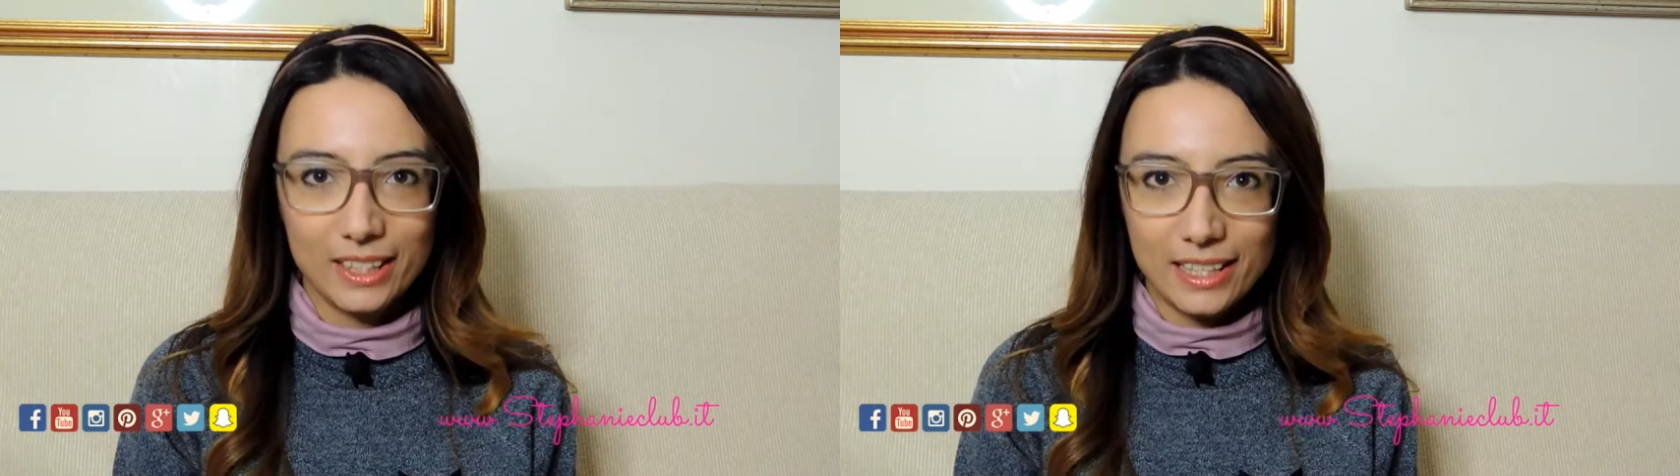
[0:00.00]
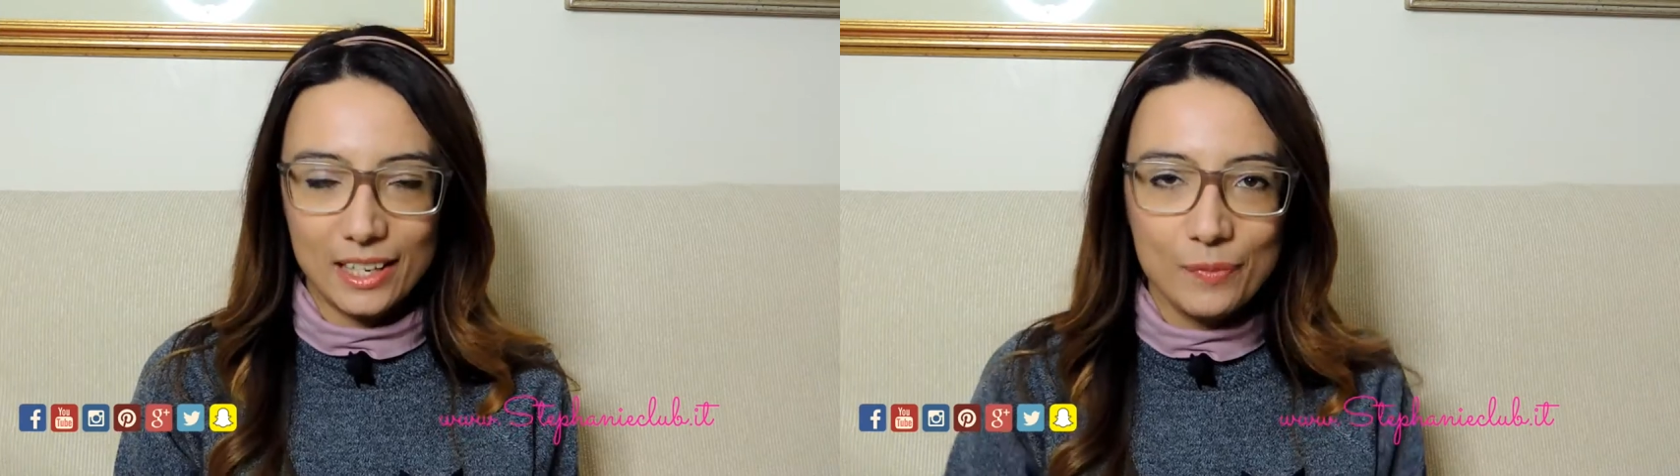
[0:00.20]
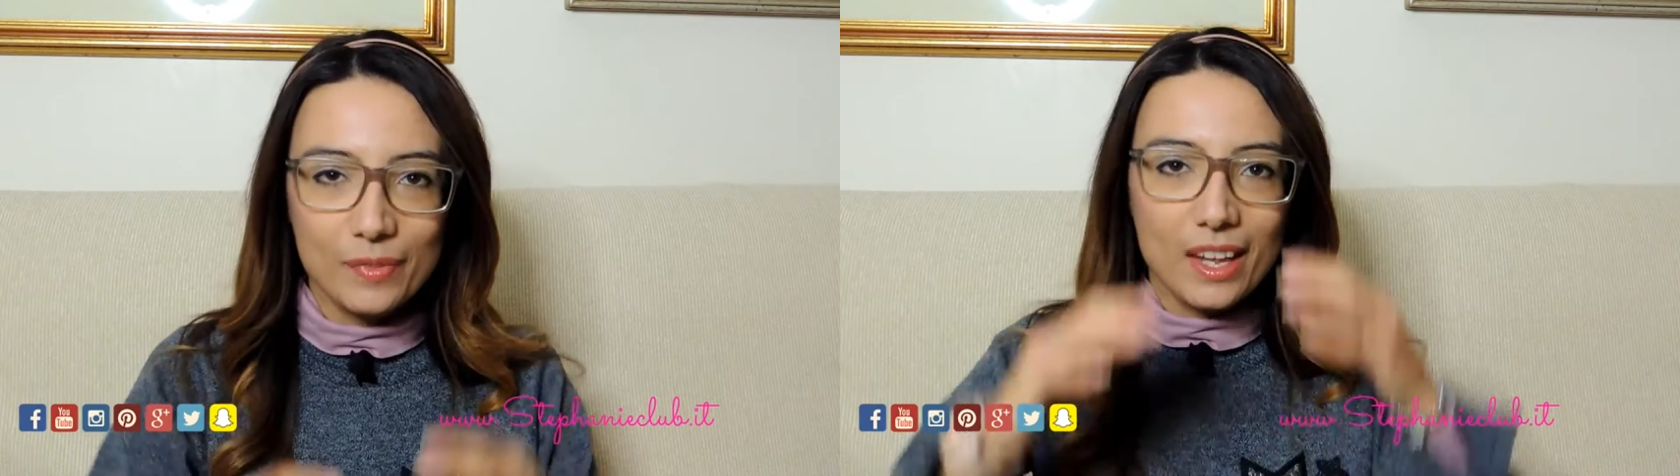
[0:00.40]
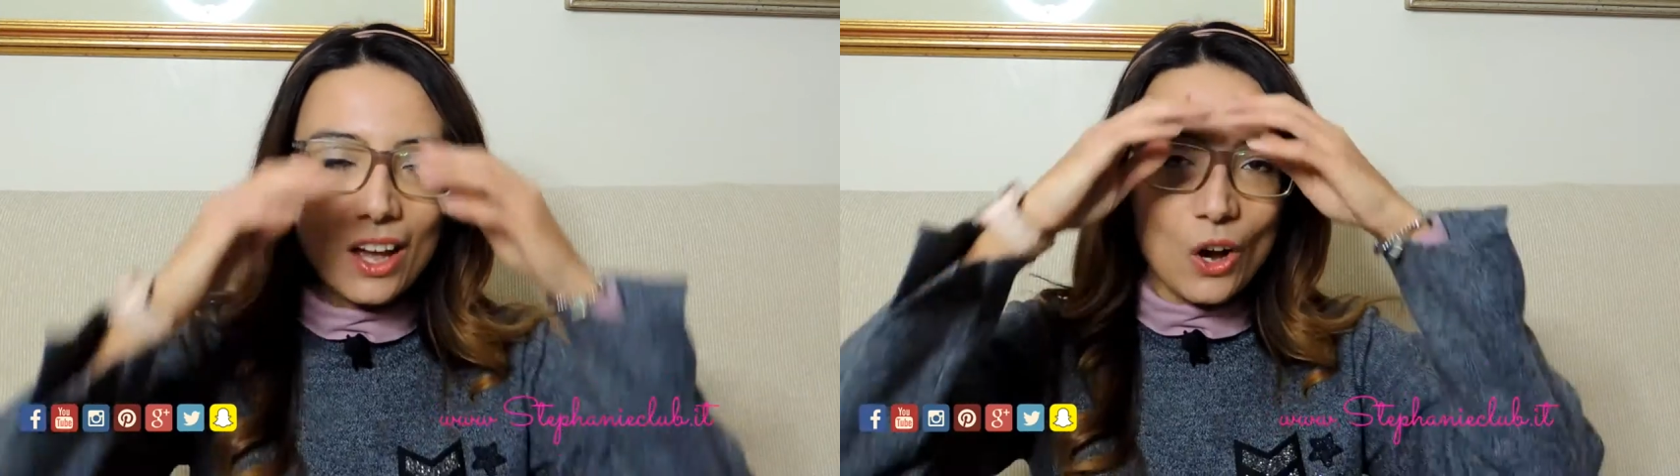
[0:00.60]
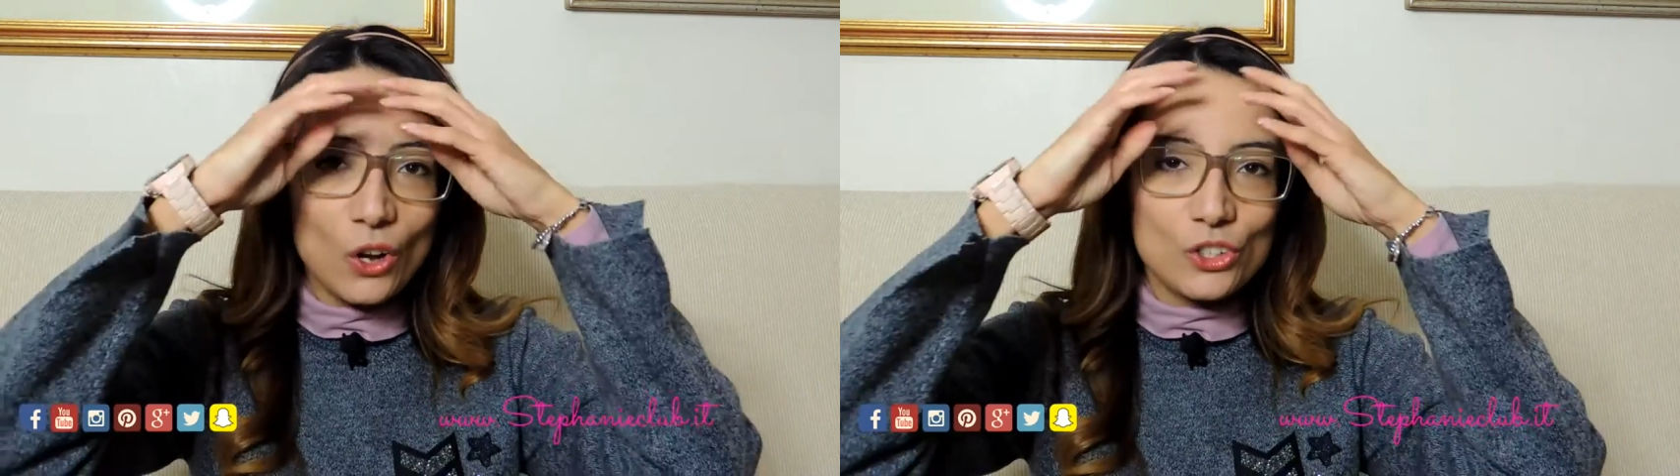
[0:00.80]
sul canale.
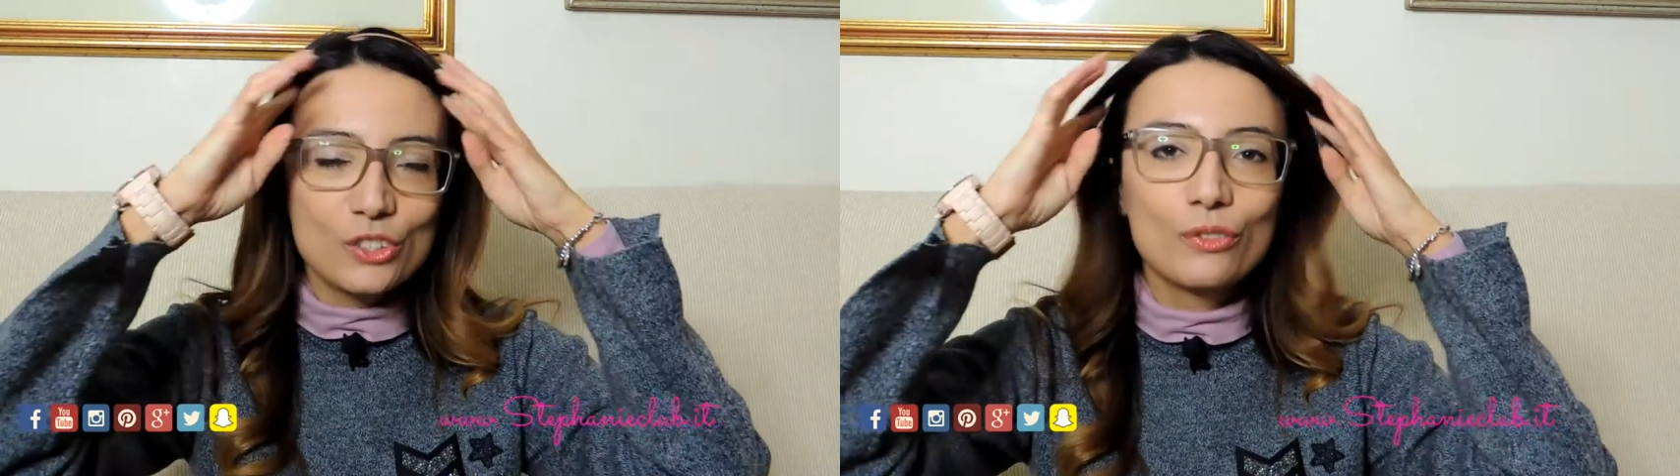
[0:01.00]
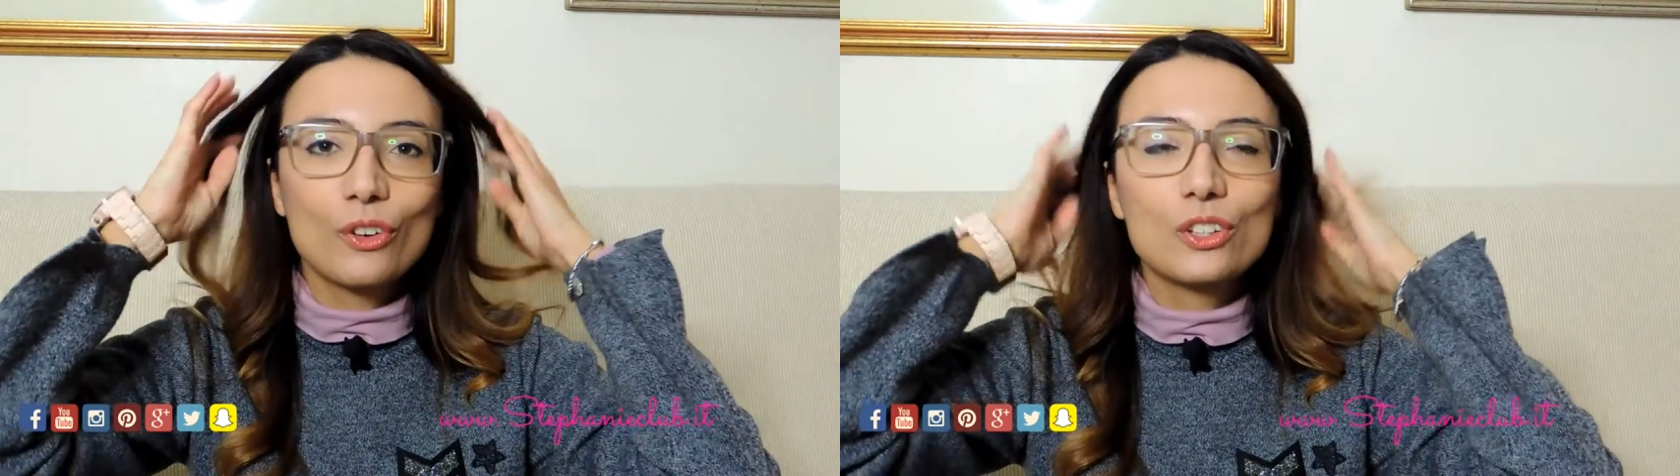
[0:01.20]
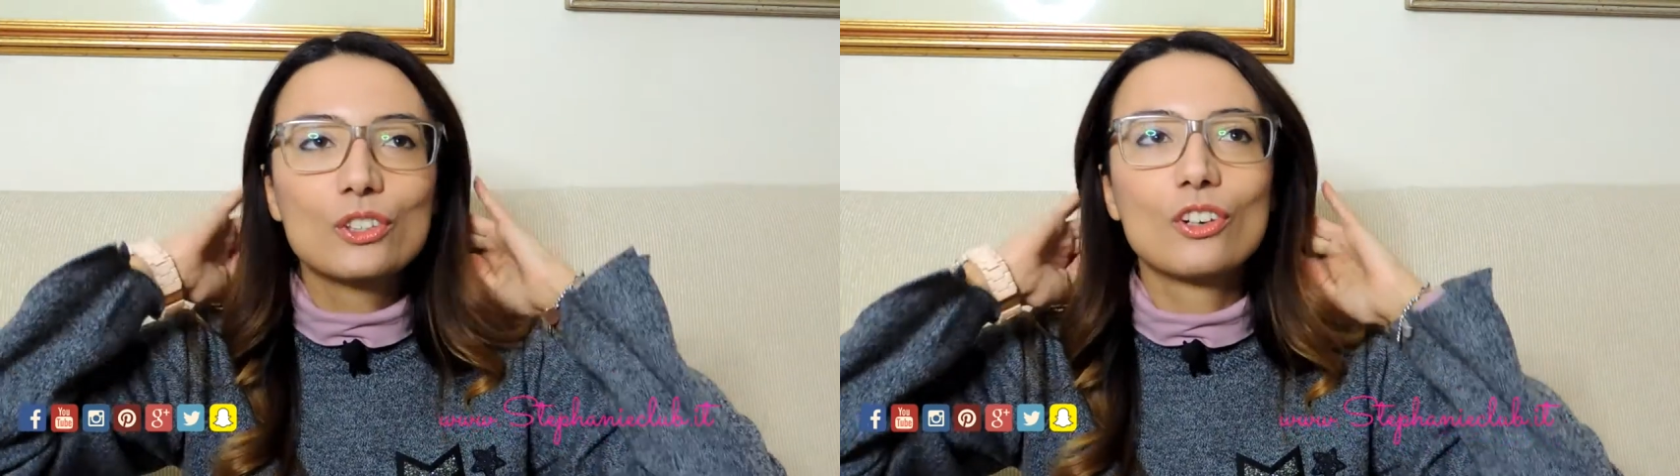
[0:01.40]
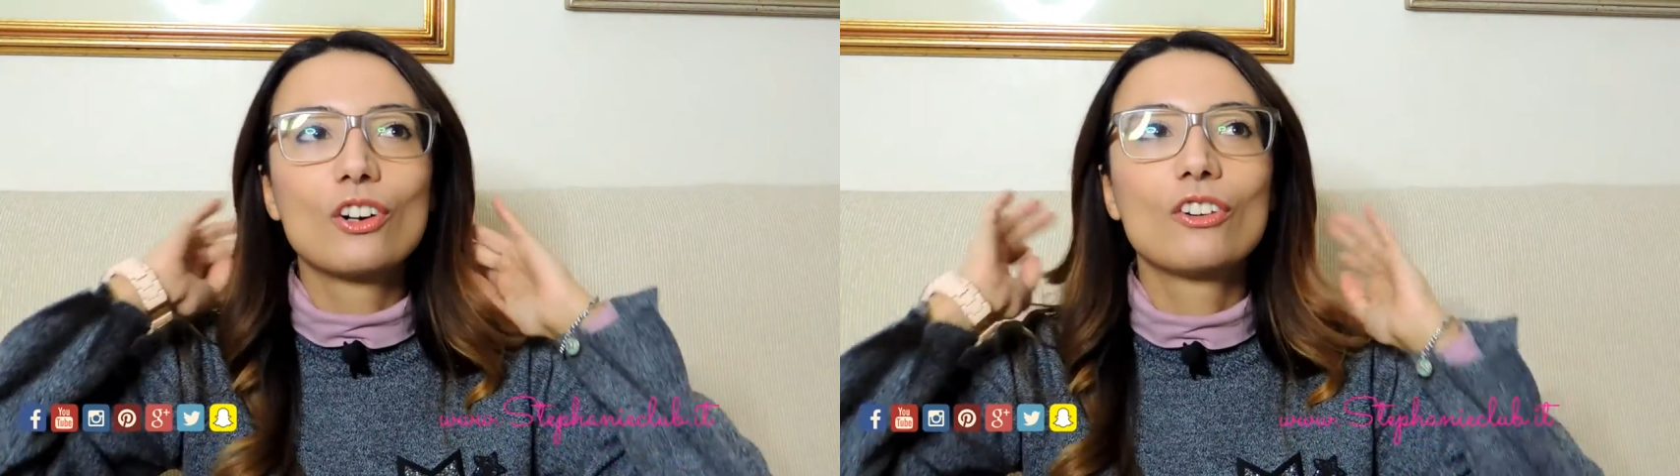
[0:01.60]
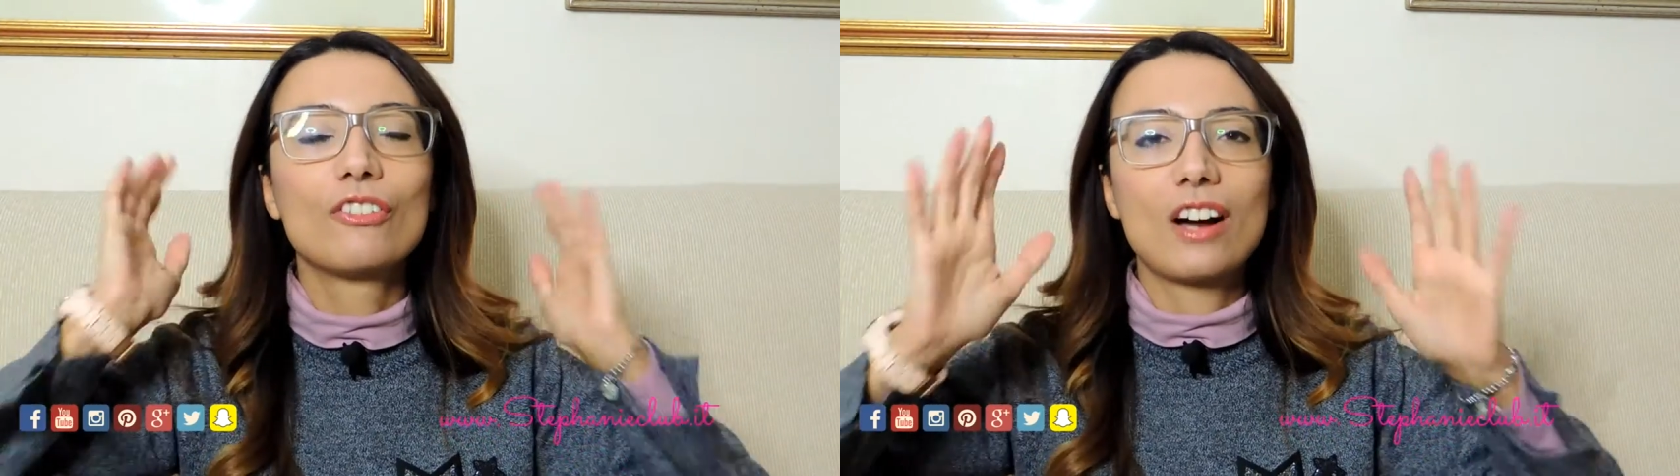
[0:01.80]
Oggi voglio